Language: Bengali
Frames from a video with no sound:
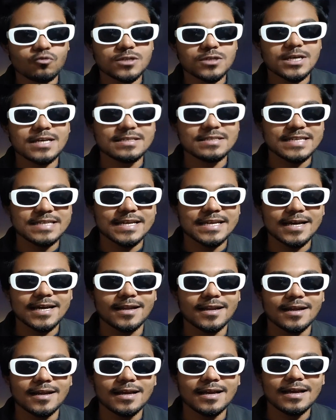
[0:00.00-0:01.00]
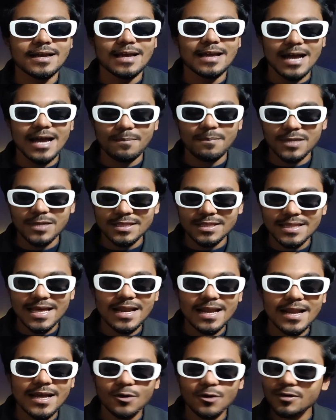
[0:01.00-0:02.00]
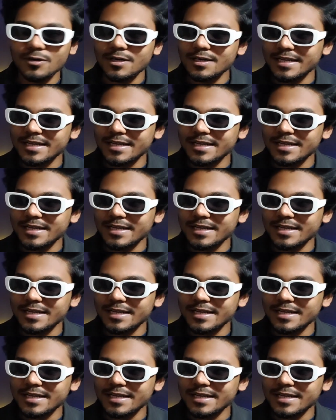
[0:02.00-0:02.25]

বোঝান শিখান আপনি তা না করে